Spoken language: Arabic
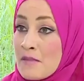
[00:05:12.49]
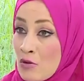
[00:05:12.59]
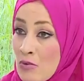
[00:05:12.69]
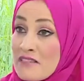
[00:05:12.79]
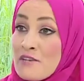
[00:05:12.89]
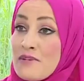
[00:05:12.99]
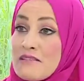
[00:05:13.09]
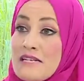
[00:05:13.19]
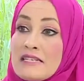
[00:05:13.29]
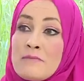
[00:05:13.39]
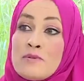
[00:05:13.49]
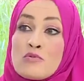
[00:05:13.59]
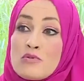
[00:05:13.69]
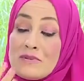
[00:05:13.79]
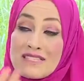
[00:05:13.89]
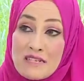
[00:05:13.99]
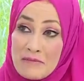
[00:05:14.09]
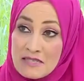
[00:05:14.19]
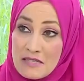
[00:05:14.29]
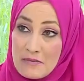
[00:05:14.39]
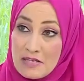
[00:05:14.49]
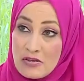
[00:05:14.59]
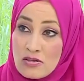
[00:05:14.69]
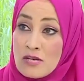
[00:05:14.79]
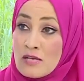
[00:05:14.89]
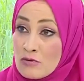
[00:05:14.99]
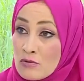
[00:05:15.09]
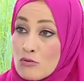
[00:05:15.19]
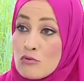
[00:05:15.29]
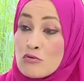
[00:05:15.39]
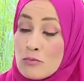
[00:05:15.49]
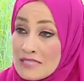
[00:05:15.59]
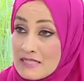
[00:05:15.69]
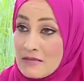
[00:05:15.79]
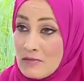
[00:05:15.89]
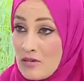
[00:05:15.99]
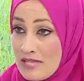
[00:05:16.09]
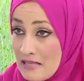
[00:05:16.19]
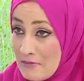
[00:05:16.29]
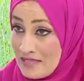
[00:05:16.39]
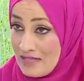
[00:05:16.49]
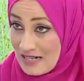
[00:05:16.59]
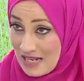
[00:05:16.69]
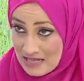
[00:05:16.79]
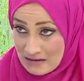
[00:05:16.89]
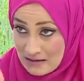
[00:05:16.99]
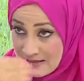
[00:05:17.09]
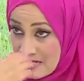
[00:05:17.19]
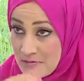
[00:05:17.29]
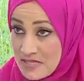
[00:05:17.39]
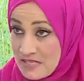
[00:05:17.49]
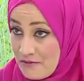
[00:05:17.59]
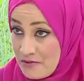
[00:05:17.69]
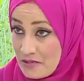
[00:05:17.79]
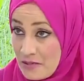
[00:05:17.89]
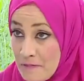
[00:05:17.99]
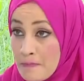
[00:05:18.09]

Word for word: الوظيفه تاع الكبد تكون مازال ما اكتملتش دونك اوتوماتيكمون هذه الماده راح تطلع بزاف في الدم